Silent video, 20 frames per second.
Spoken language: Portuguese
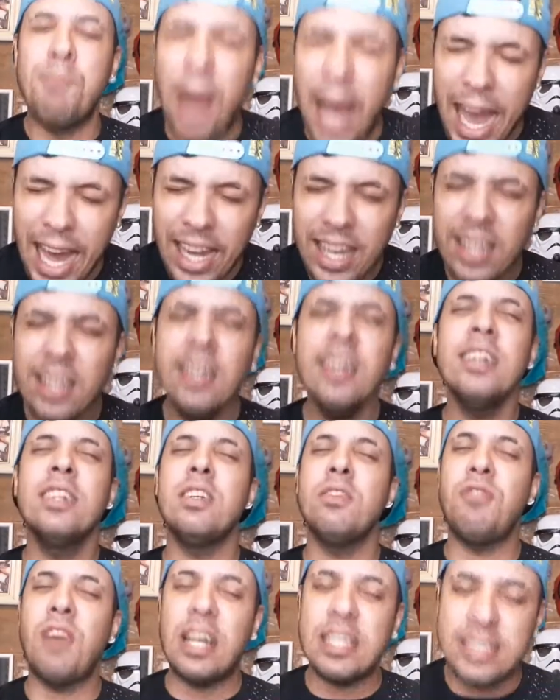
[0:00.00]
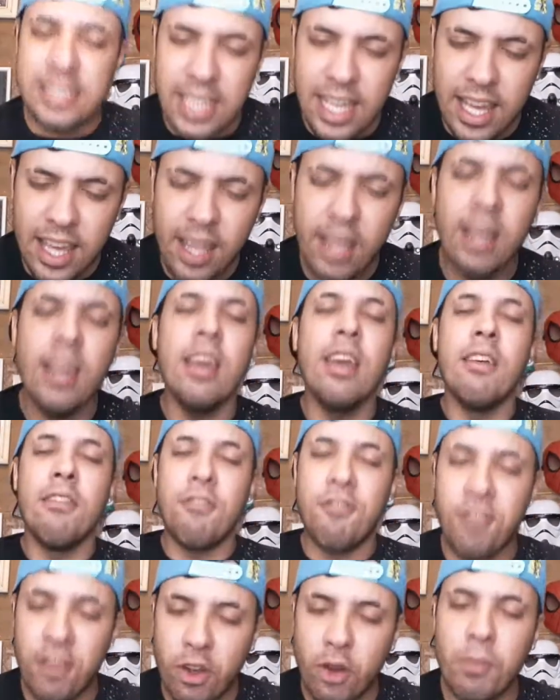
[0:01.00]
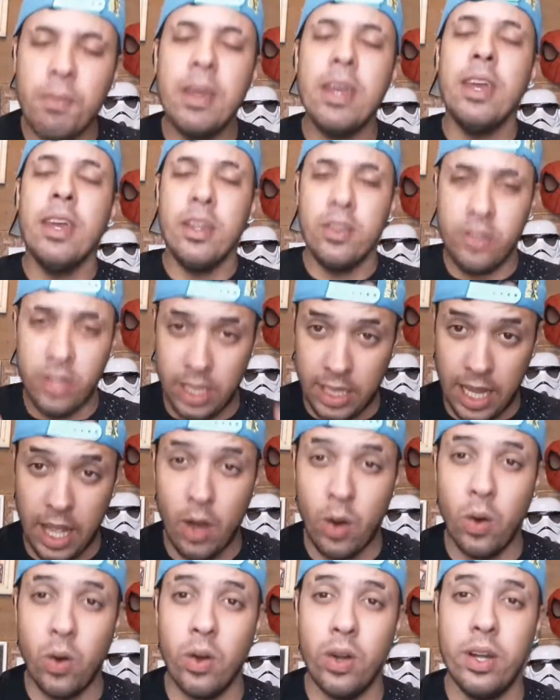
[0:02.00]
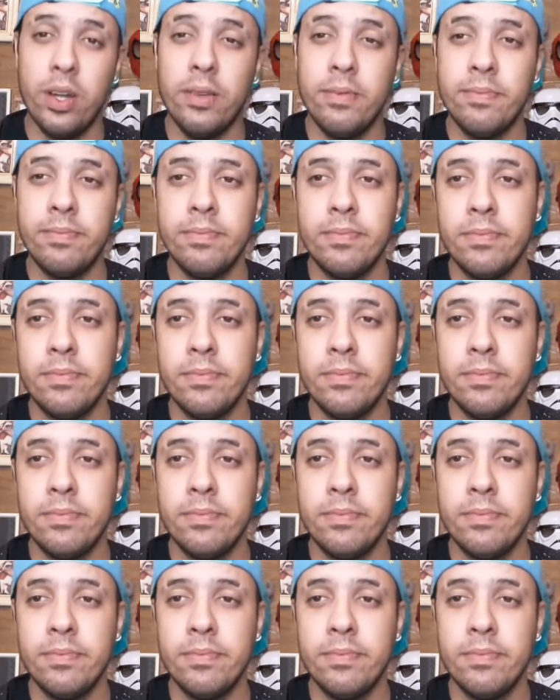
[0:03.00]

pare de fazer filme de terror.